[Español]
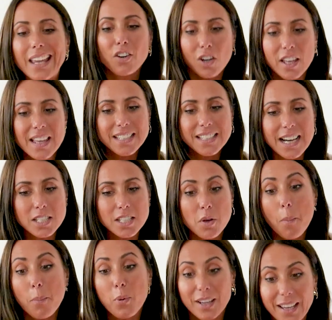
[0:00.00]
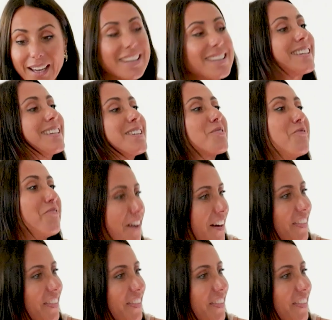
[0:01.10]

y no le das gas porque crees que eres un